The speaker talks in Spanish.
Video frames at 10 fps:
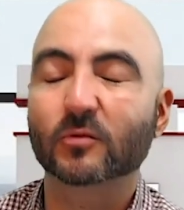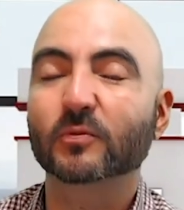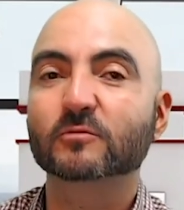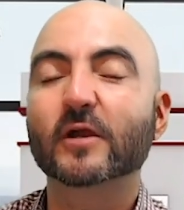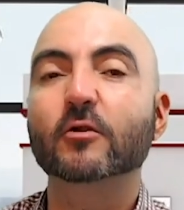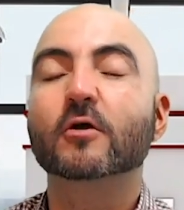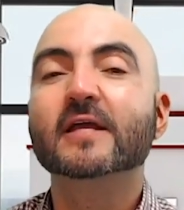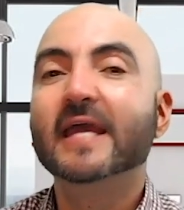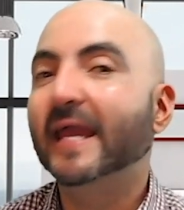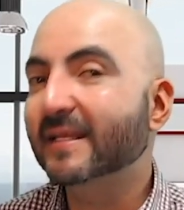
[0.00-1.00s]
Pues bueno,
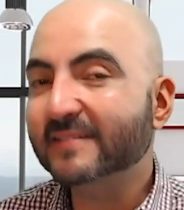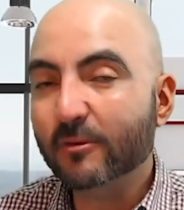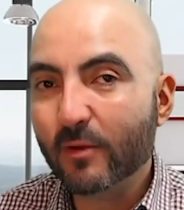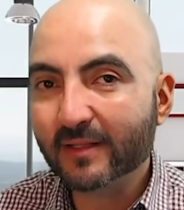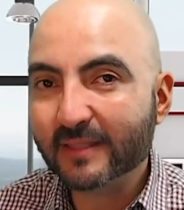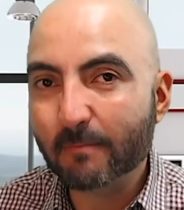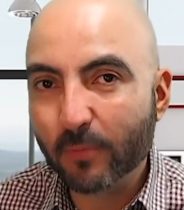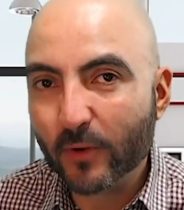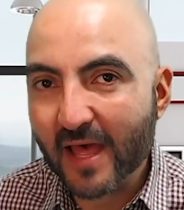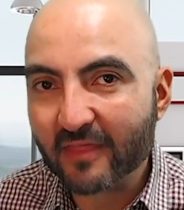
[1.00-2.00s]
en esta nueva
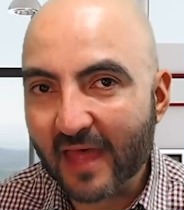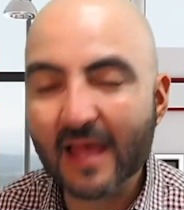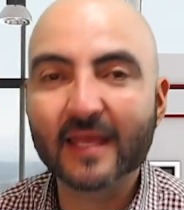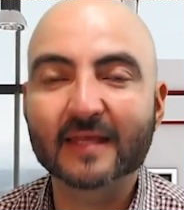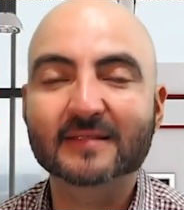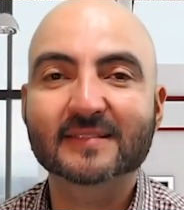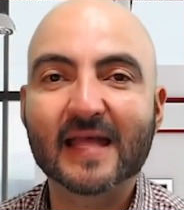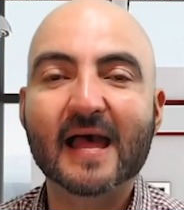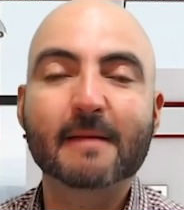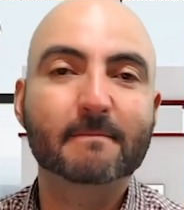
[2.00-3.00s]
temporada
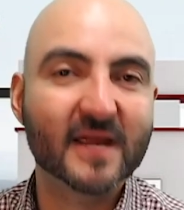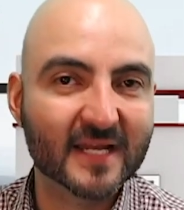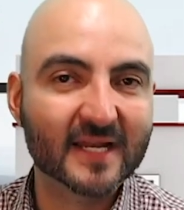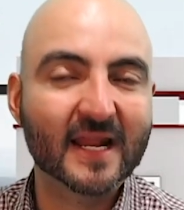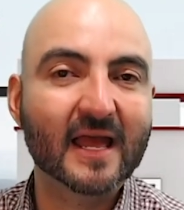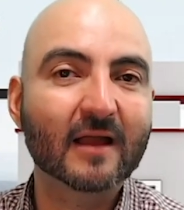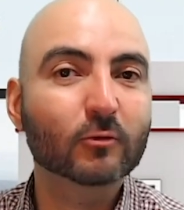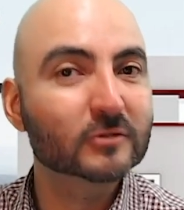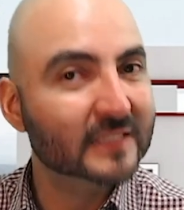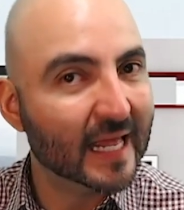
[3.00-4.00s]
está Mariana
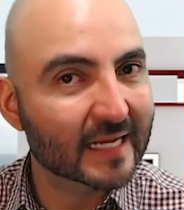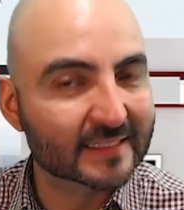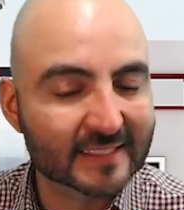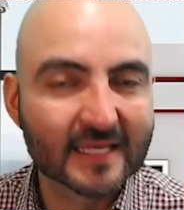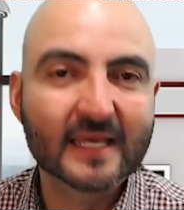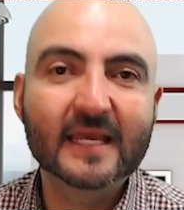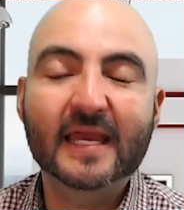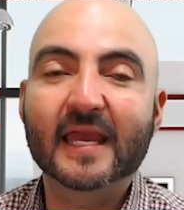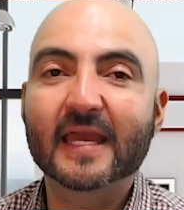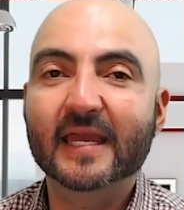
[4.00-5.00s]
González,
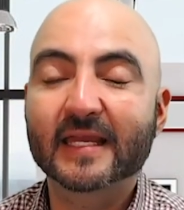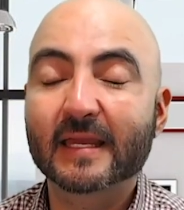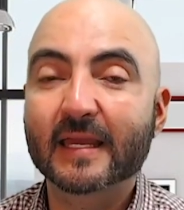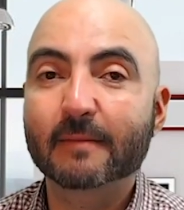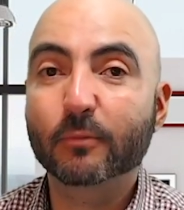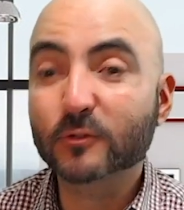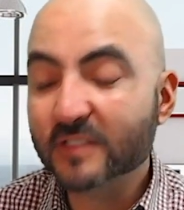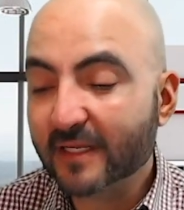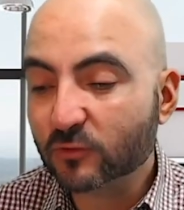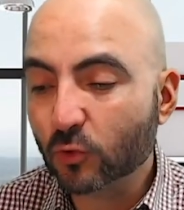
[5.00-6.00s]
eh, que por
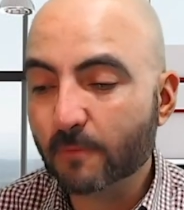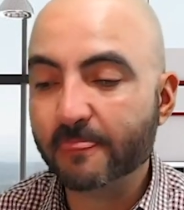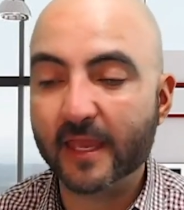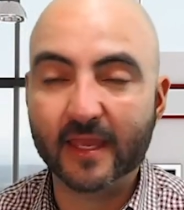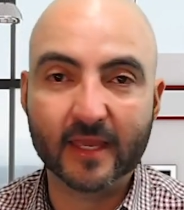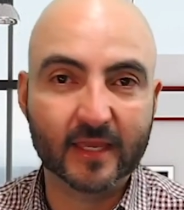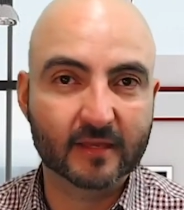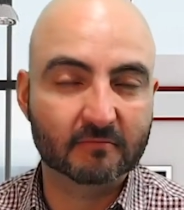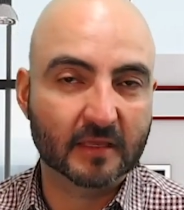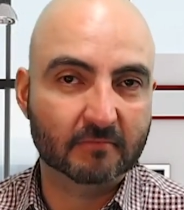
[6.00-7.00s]
cierto,
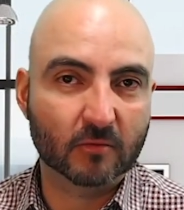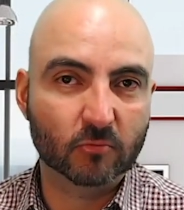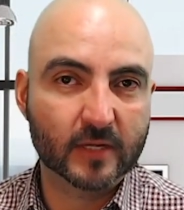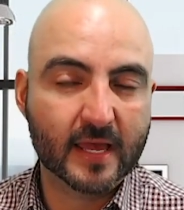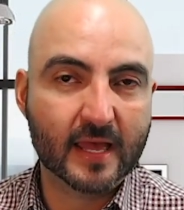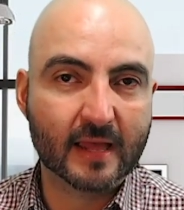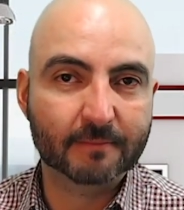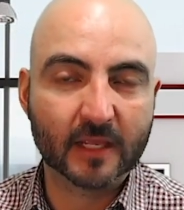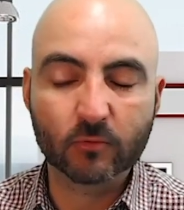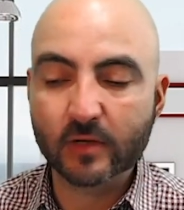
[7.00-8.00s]
eh, una,
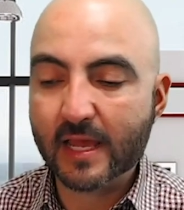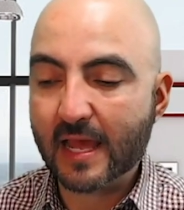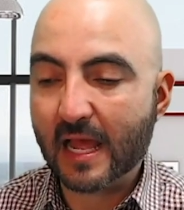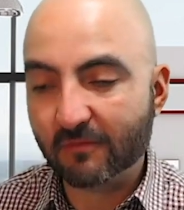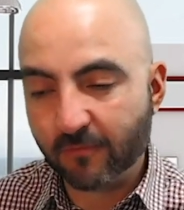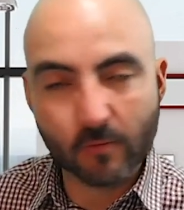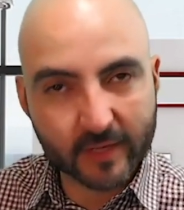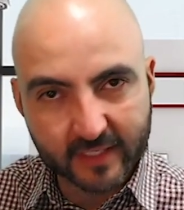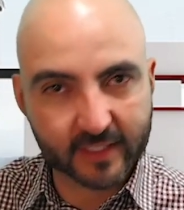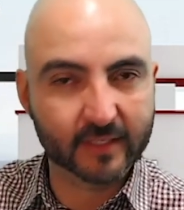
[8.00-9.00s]
en una
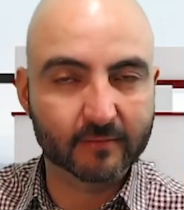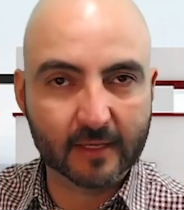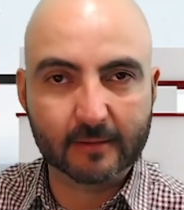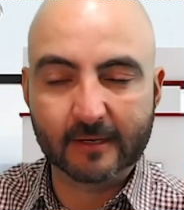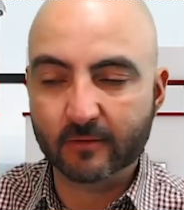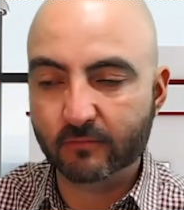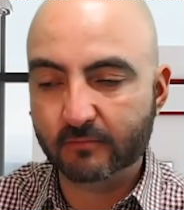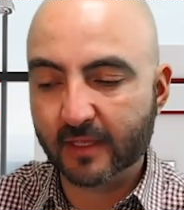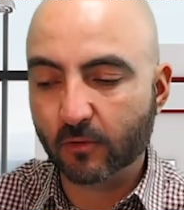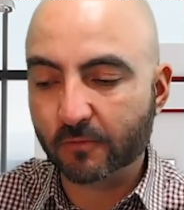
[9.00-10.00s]
alfombra que eh,
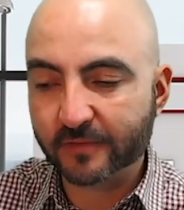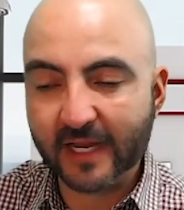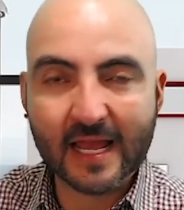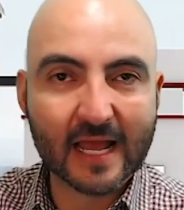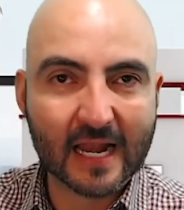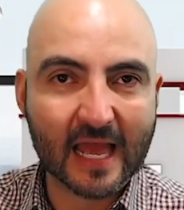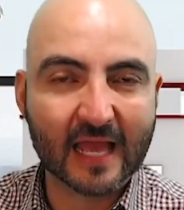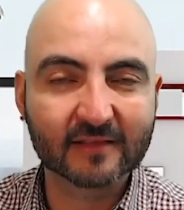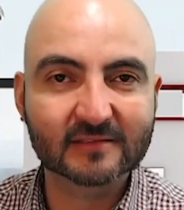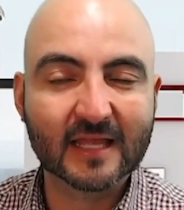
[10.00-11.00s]
me encontré a,
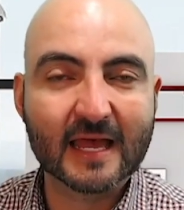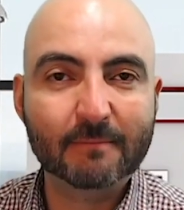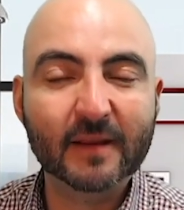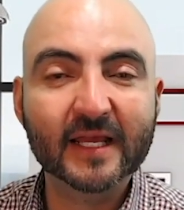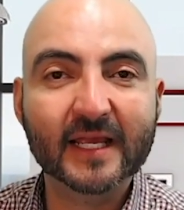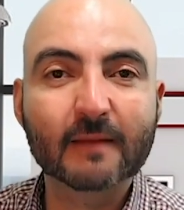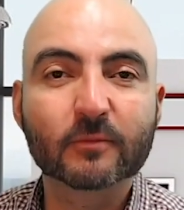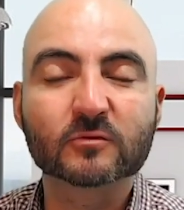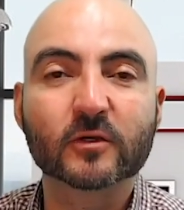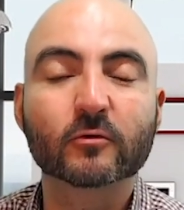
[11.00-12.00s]
esta pareja,
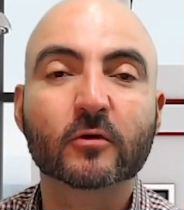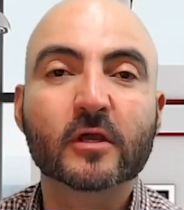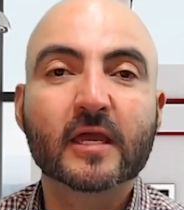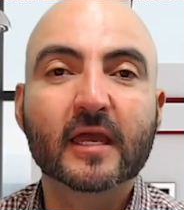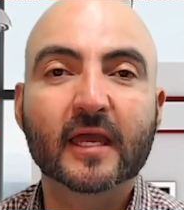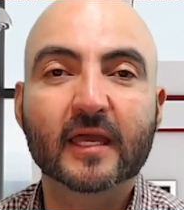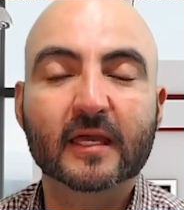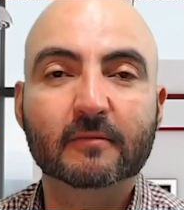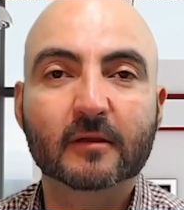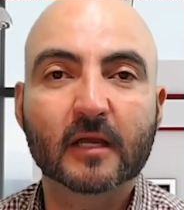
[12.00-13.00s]
pues bueno,
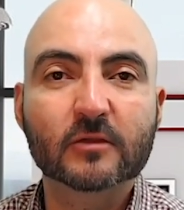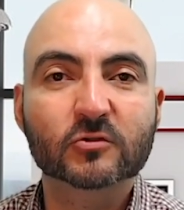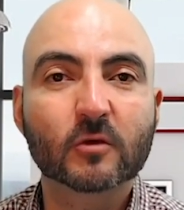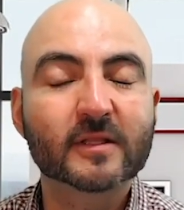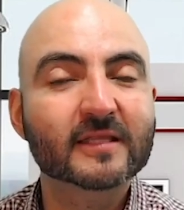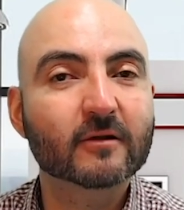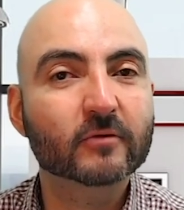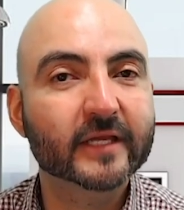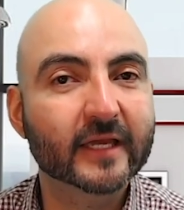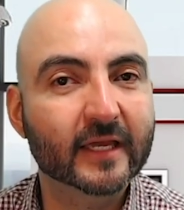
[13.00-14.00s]
ellos
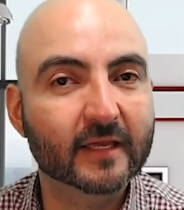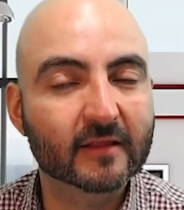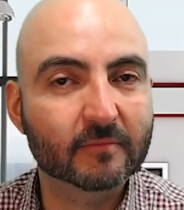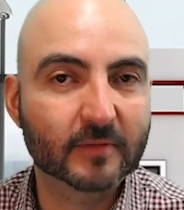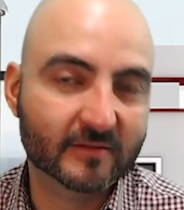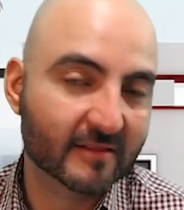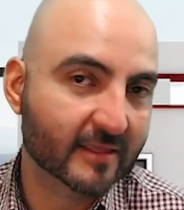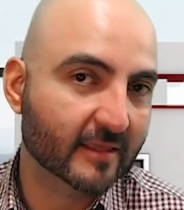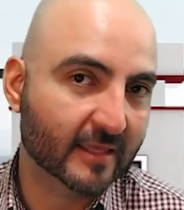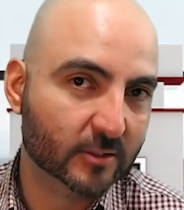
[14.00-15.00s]
comentaron que
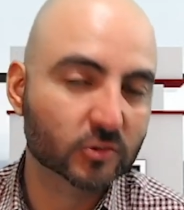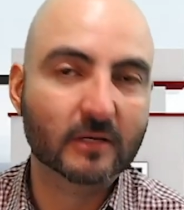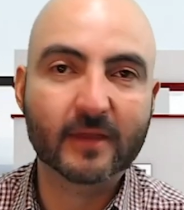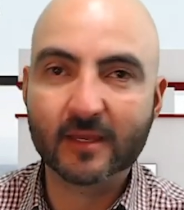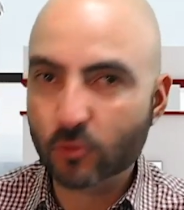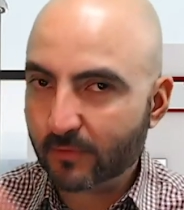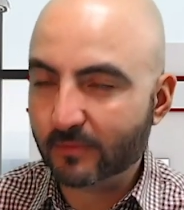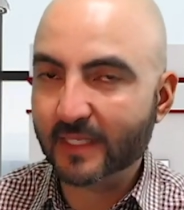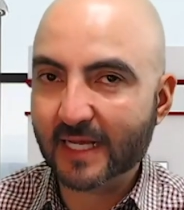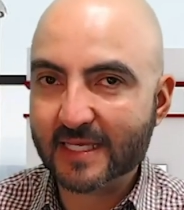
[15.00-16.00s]
Vicente de hecho se había ido a
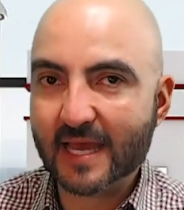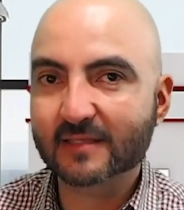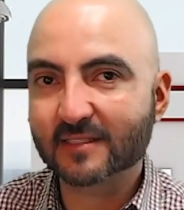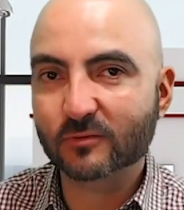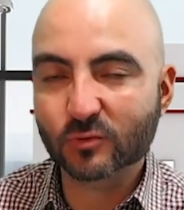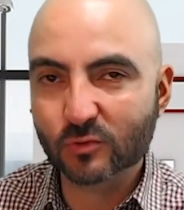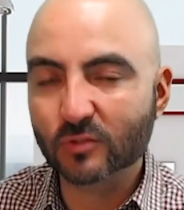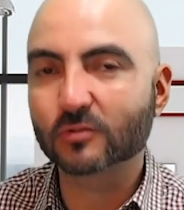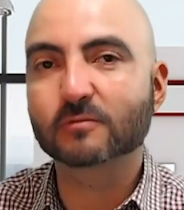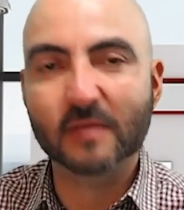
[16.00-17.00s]
vivir allá a Estados
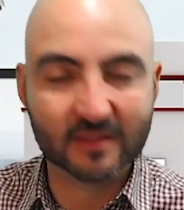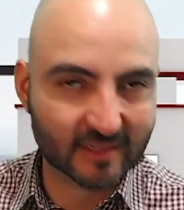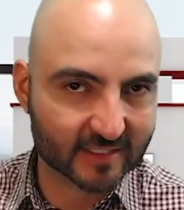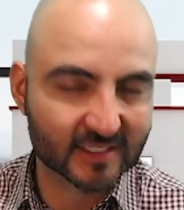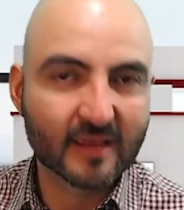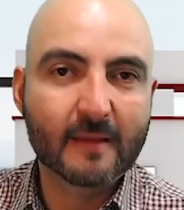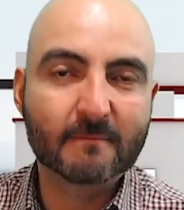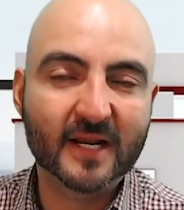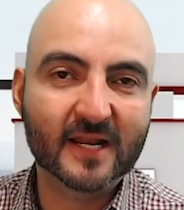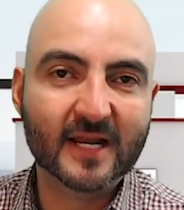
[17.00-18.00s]
Unidos mientras
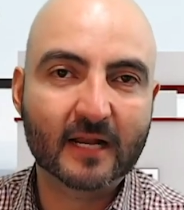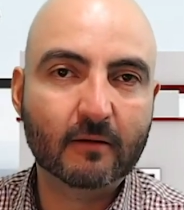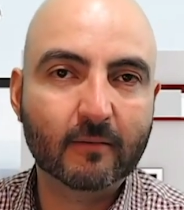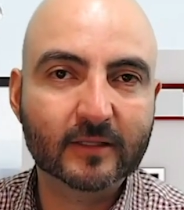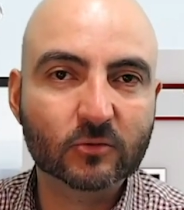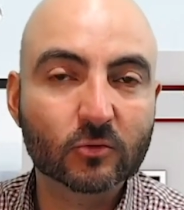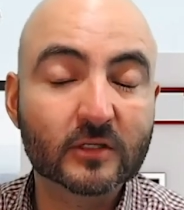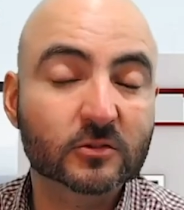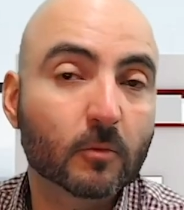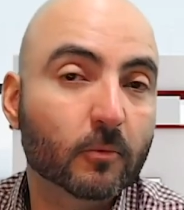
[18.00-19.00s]
Mariana grababa todo
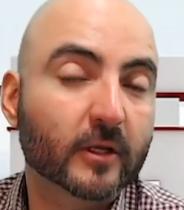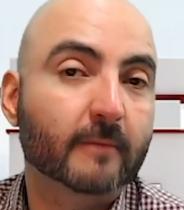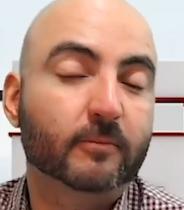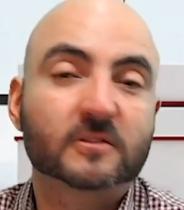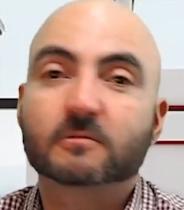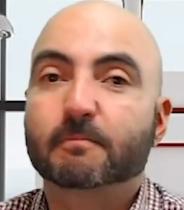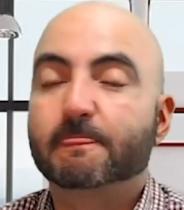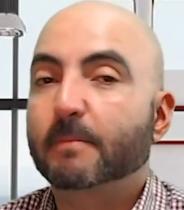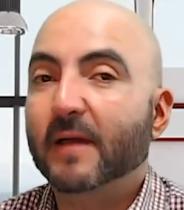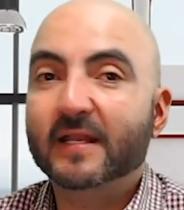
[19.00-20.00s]
esto, porque pues
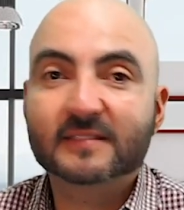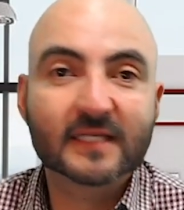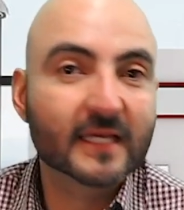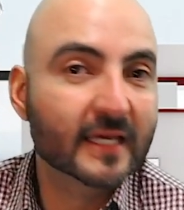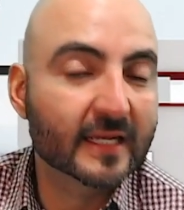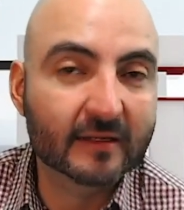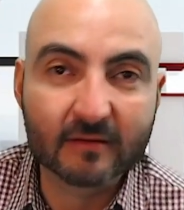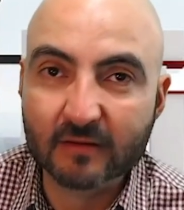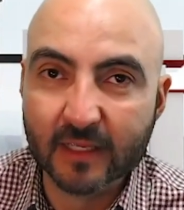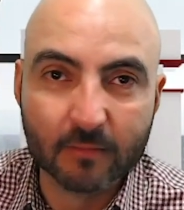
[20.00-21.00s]
parecen
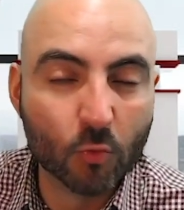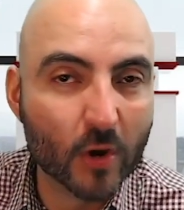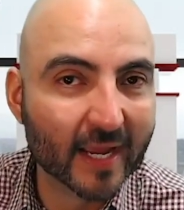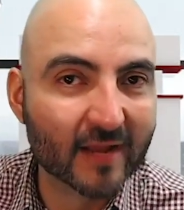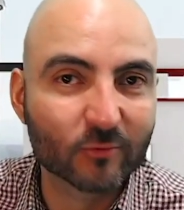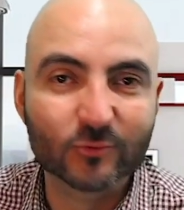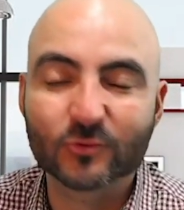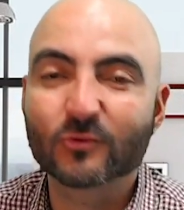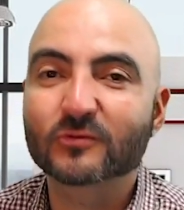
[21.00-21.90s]
muéganos, ¿no?